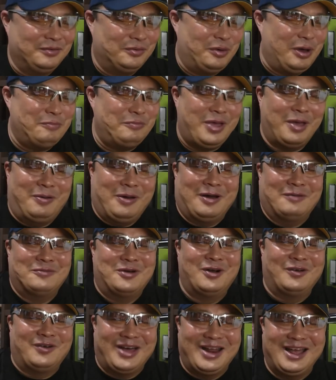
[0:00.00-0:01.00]

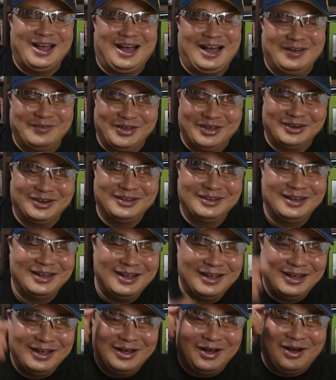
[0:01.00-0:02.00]
화폐박물관에 가면은,
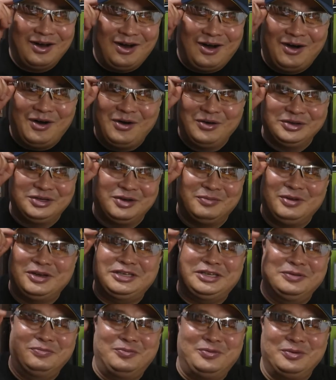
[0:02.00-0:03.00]
어우, 정말
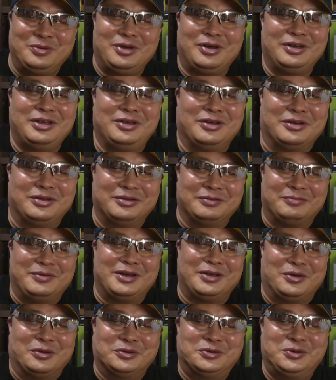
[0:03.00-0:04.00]
진풍경이
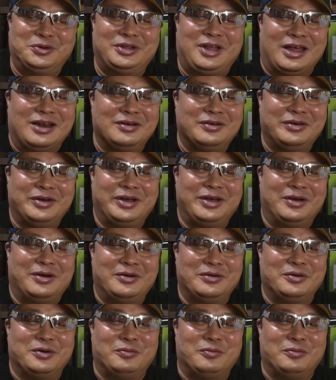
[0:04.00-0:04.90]
막 연출이 되는 거예요.